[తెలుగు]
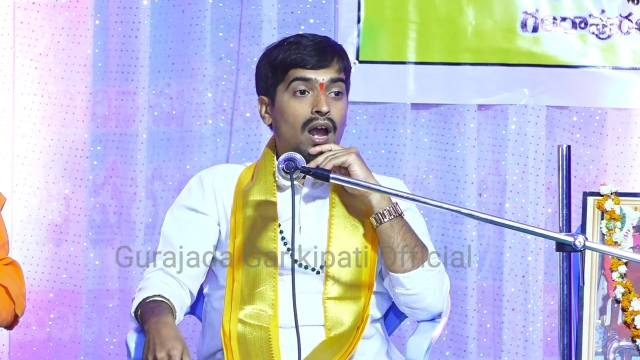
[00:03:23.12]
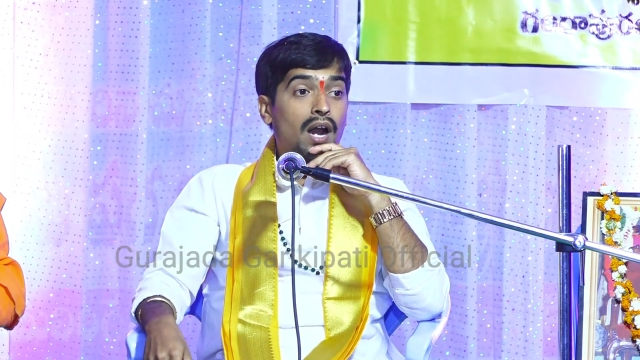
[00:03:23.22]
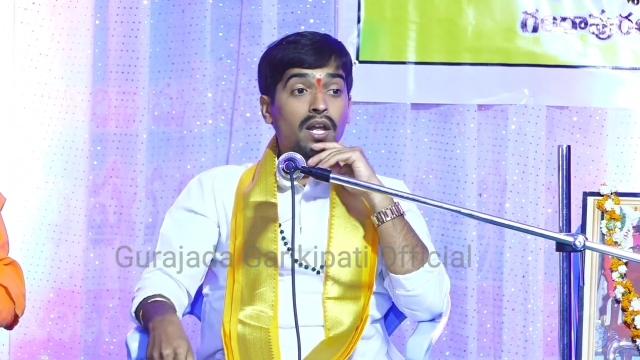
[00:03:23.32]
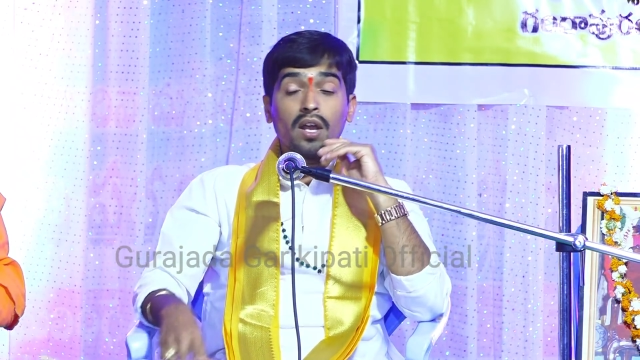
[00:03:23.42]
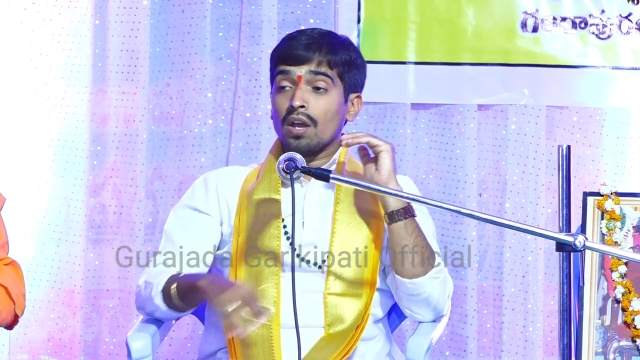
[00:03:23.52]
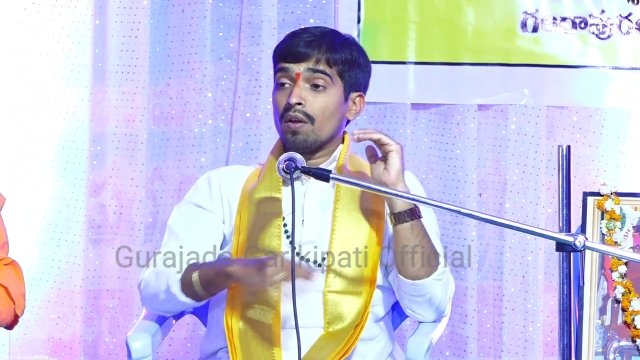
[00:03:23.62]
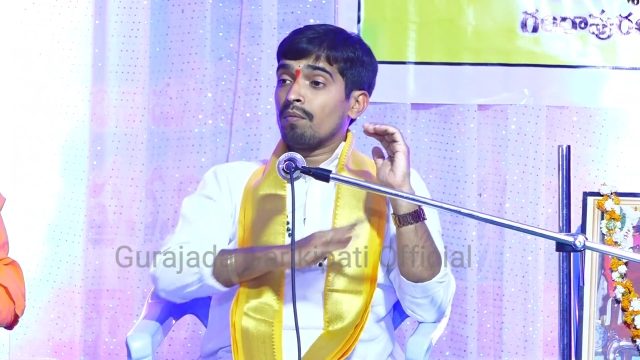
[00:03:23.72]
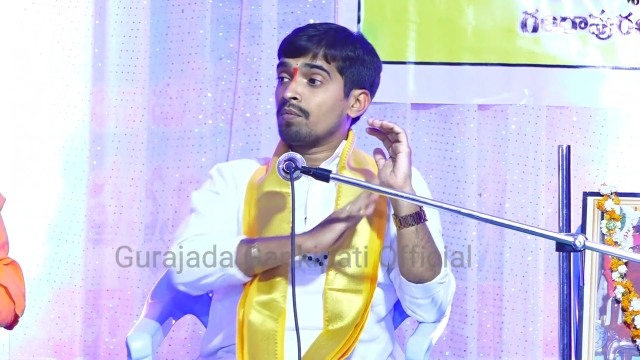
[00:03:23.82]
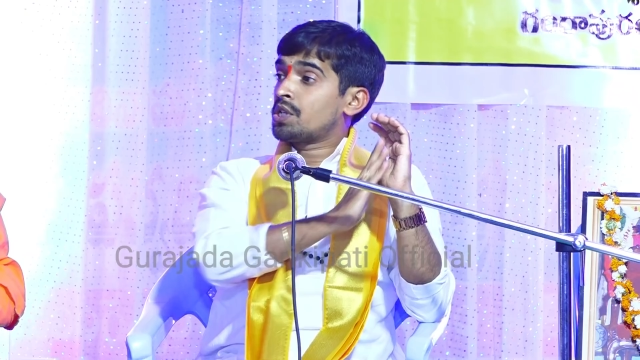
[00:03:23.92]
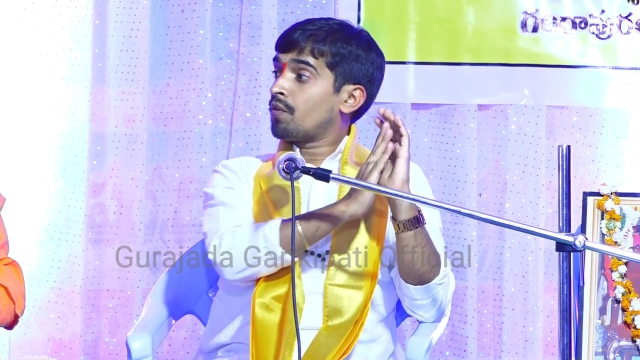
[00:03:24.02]
అంటే
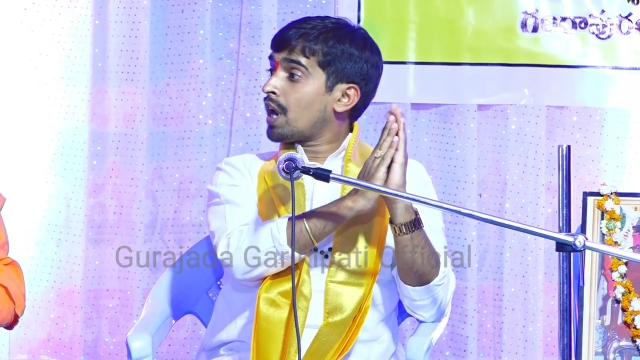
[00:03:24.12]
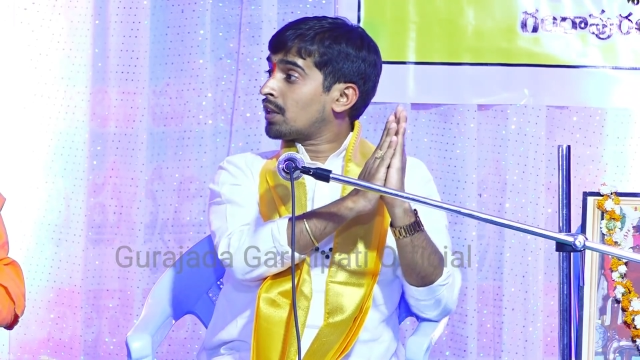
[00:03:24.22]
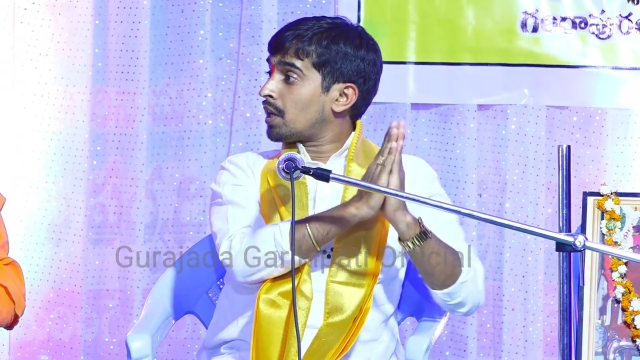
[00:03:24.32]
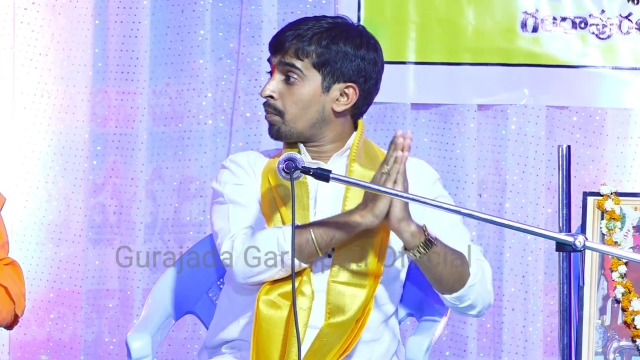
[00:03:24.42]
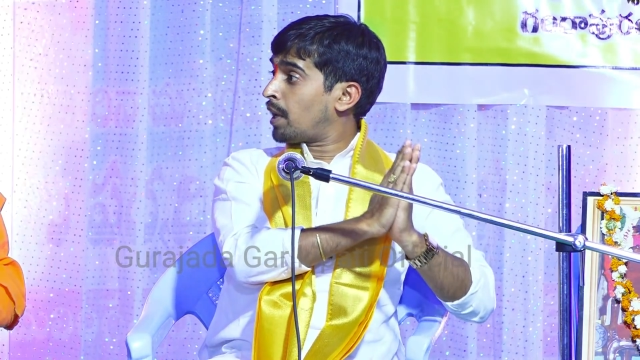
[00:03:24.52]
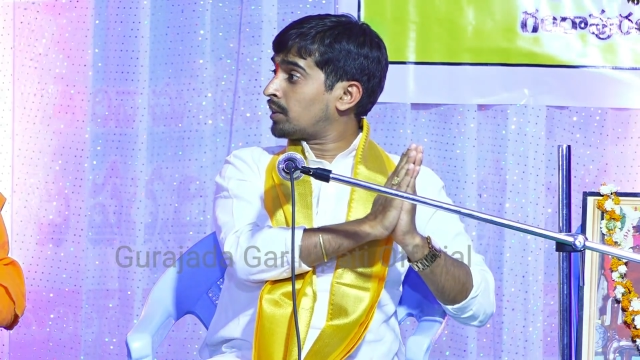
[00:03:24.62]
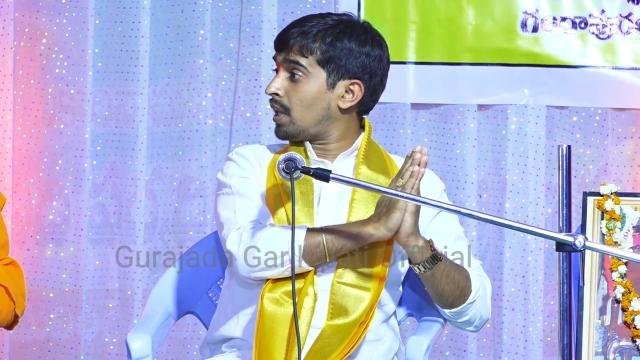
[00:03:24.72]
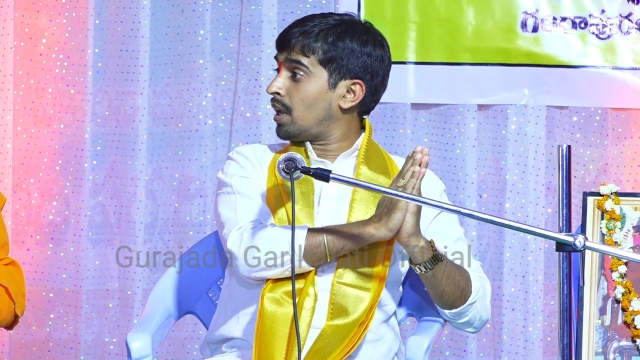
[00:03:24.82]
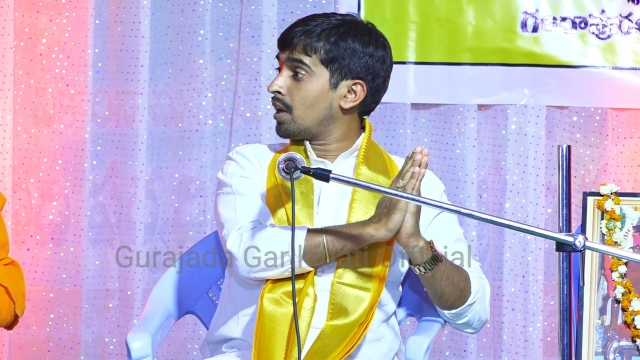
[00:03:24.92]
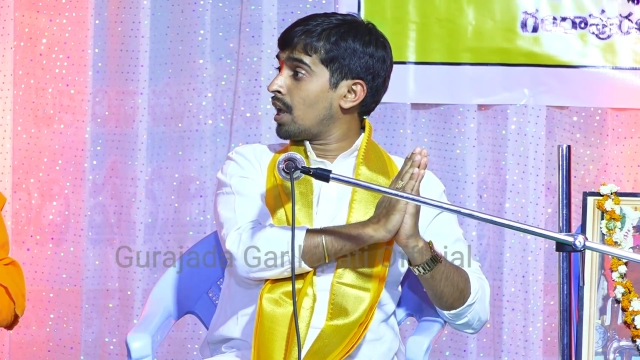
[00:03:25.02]
శివరాత్రి
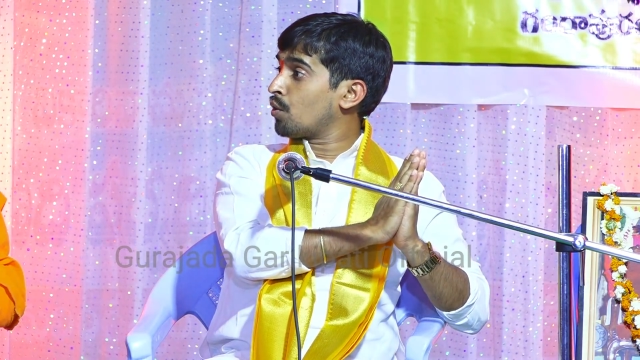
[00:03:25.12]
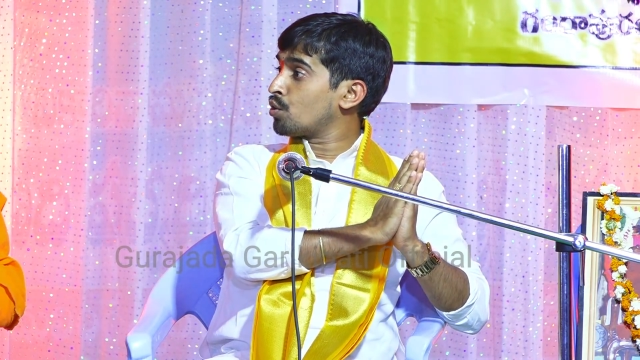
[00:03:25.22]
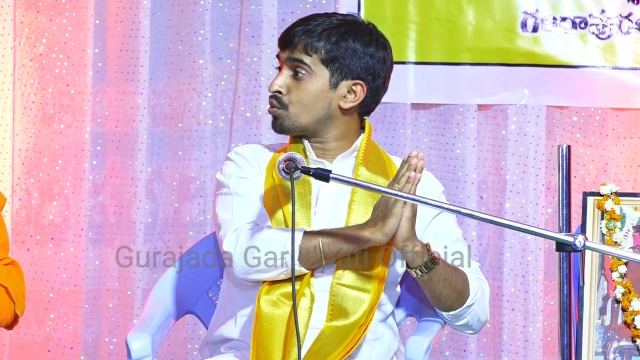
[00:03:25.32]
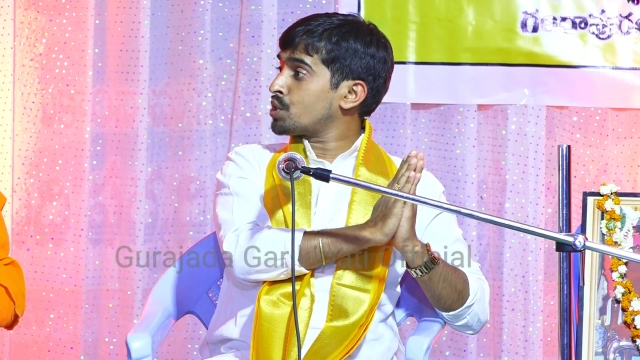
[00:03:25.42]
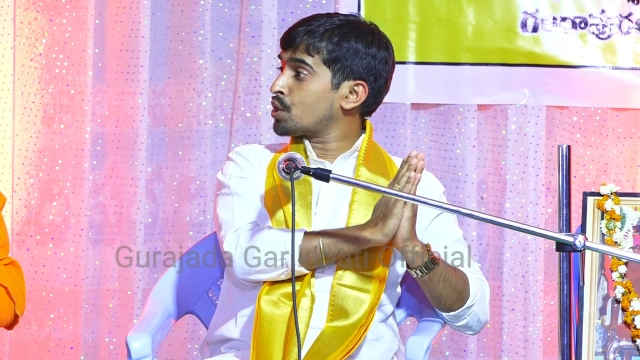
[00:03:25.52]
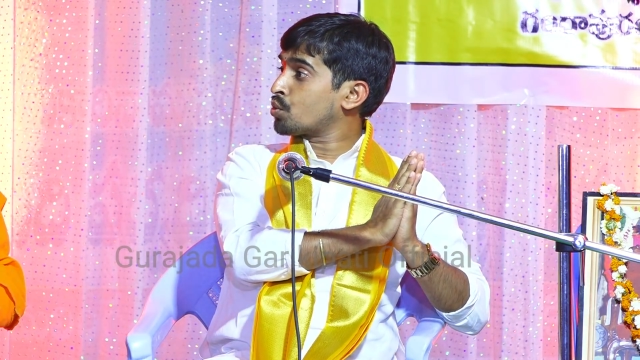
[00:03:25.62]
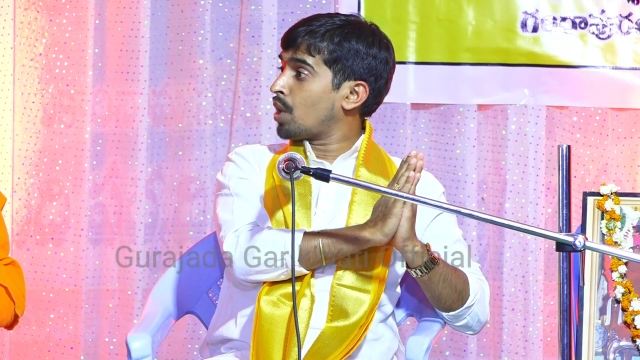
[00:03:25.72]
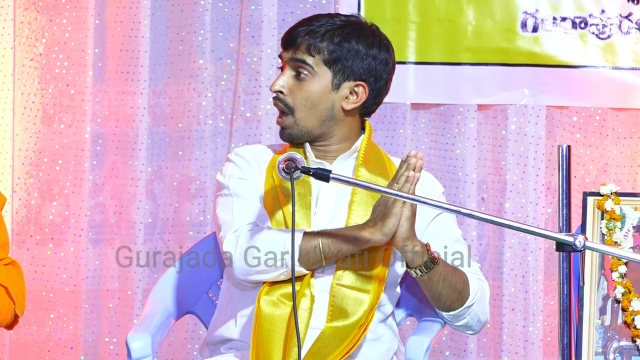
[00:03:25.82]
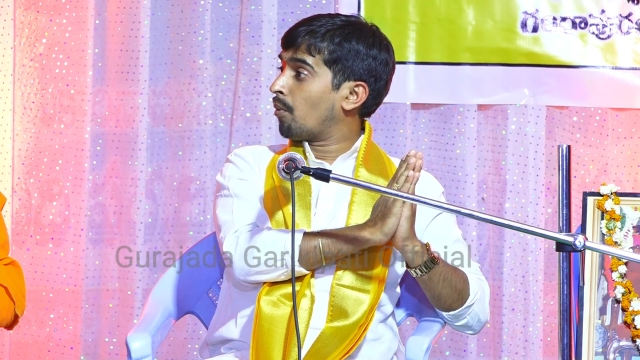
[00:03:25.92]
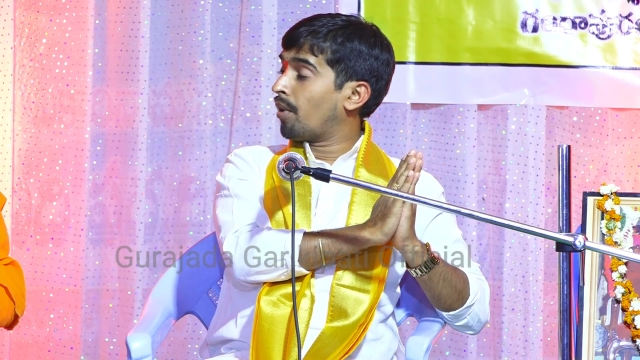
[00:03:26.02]
భక్తి నేను రుజువు
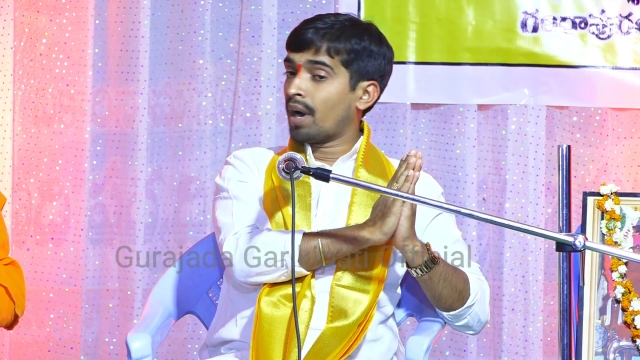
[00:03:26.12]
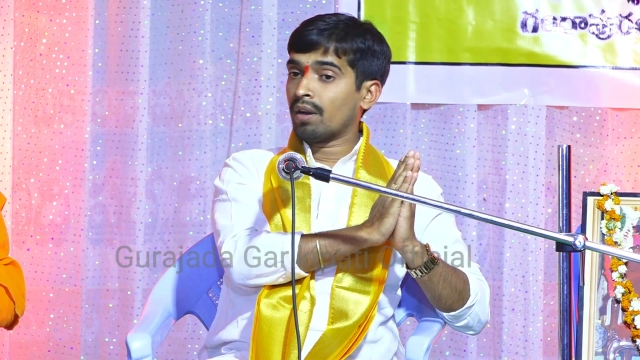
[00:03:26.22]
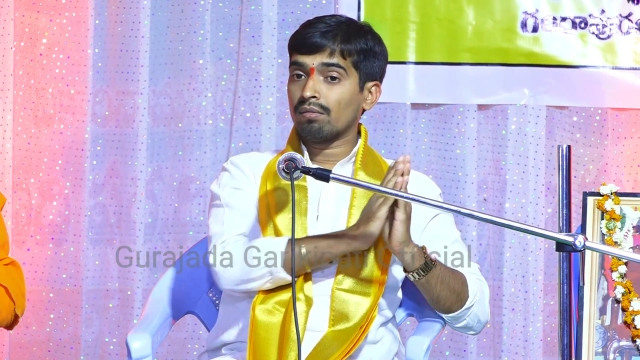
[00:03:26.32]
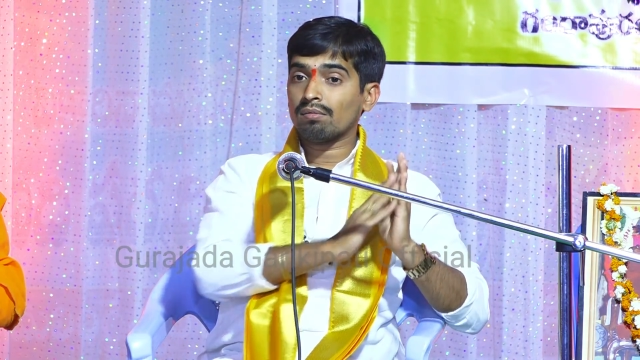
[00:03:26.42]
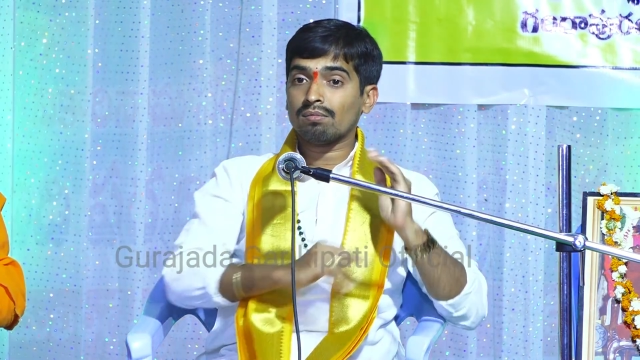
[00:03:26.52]
చేసుకున్నాను అటు